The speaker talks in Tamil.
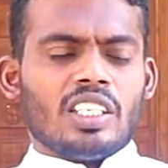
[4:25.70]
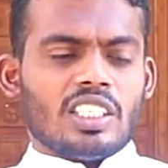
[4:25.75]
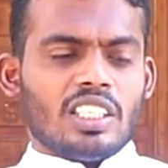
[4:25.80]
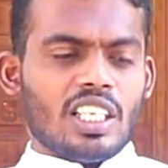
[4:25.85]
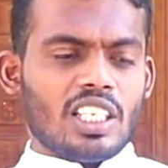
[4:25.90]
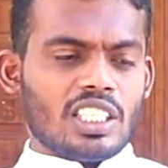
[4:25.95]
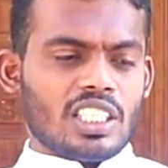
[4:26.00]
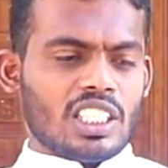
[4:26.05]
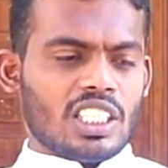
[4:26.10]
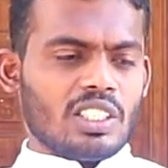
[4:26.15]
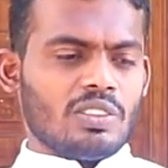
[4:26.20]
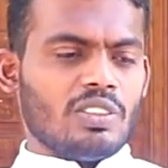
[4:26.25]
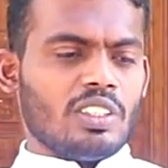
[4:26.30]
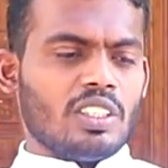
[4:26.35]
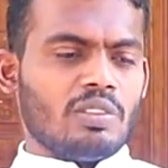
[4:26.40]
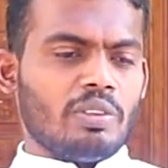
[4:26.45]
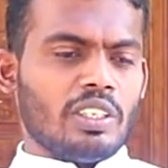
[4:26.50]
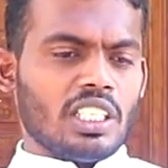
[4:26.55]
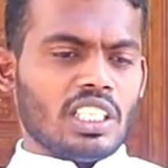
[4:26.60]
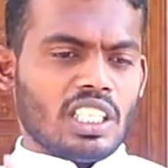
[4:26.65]

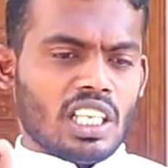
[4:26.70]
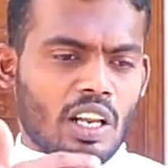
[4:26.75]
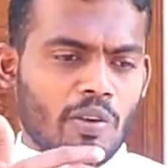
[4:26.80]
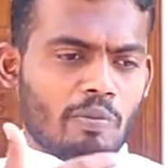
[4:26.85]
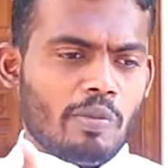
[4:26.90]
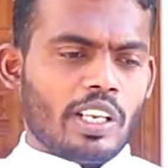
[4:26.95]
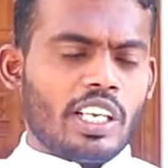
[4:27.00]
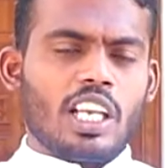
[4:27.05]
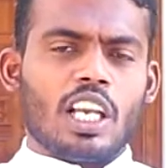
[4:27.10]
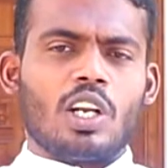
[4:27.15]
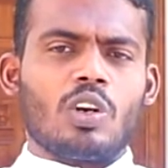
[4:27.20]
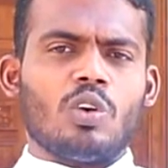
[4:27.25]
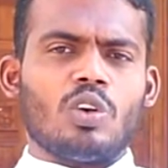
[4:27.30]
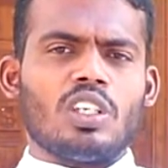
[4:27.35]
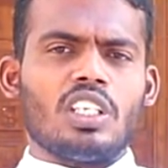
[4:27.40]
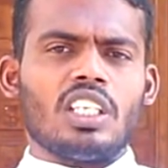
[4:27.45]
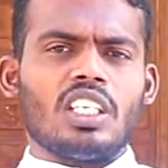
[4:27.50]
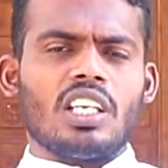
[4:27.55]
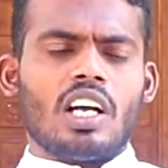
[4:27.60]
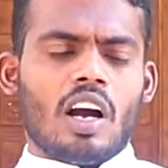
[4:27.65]
இயேசுவின் மீது நம்பிக்கை
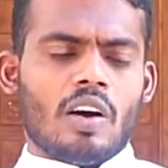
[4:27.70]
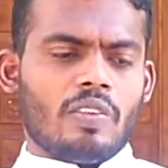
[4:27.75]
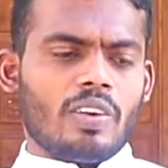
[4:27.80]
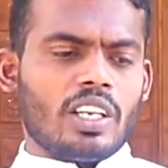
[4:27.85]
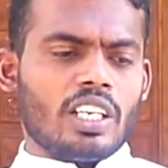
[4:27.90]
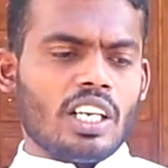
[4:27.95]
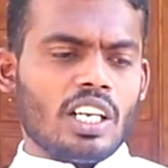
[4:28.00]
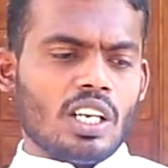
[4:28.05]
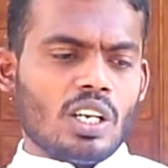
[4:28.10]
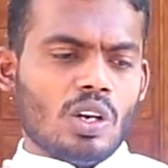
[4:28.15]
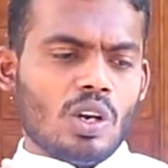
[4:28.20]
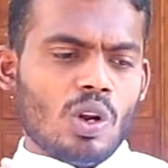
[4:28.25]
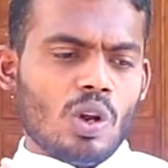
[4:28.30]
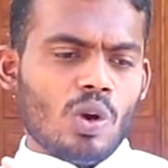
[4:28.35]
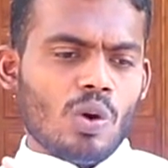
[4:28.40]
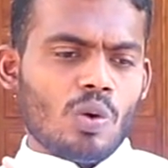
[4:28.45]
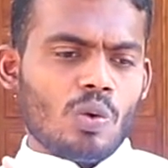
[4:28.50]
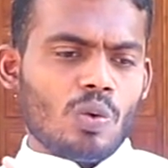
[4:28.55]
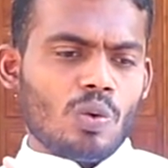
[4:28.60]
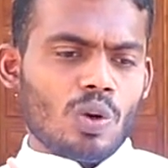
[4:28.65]
கொண்டு அவரில்
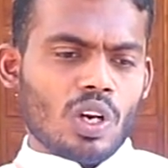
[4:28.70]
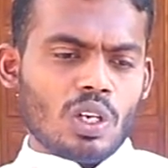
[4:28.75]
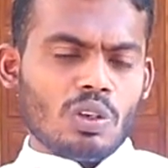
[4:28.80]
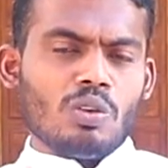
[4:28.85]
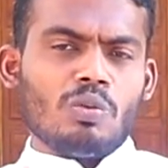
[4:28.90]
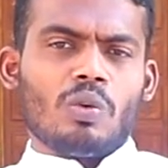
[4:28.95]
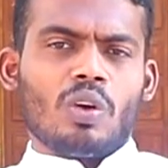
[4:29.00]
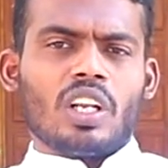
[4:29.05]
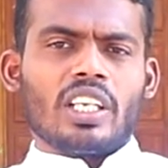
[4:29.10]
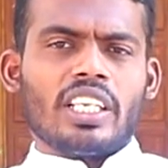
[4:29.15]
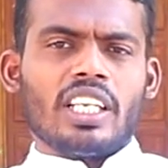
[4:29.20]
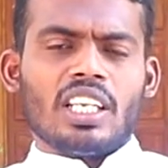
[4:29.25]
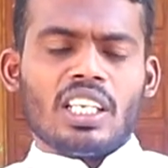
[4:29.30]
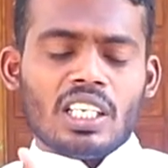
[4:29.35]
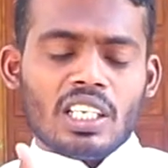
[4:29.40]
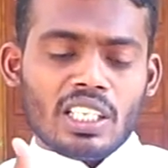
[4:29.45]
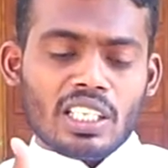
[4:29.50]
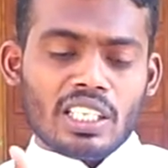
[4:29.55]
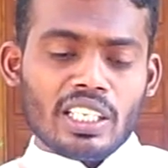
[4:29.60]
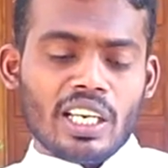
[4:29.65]
உறவு முறையில்
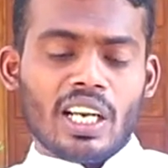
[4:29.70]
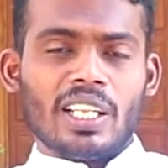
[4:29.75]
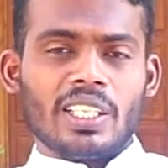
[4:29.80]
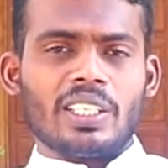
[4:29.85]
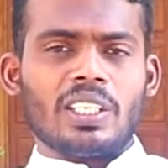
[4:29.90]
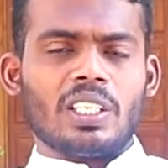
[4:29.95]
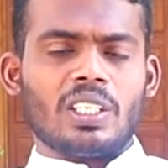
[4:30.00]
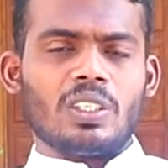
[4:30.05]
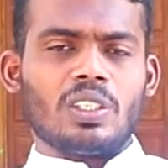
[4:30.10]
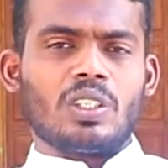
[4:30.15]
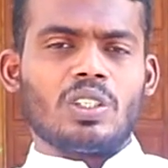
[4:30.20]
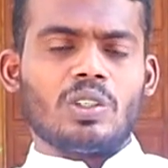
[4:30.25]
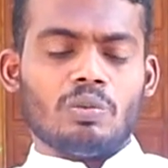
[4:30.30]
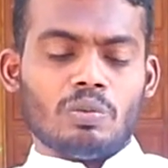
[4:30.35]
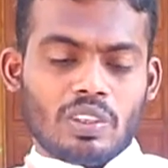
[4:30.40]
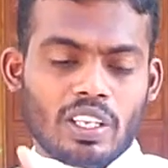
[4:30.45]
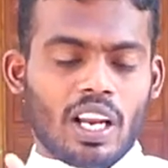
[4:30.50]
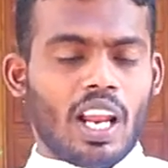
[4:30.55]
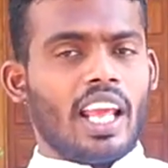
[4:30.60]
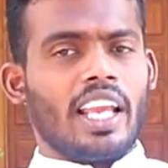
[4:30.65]
நிலைத்திருக்கும்
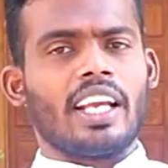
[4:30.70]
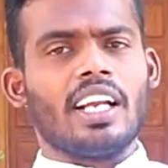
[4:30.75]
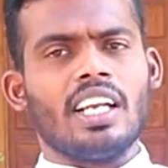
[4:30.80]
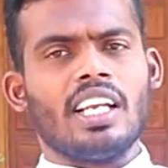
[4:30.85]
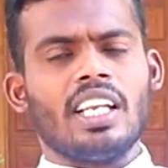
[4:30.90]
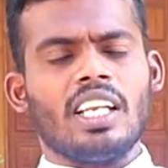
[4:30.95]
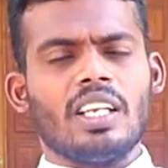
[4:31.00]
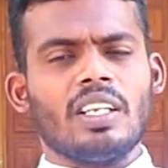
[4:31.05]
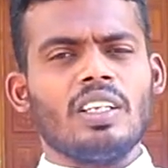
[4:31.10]
கிளைகள்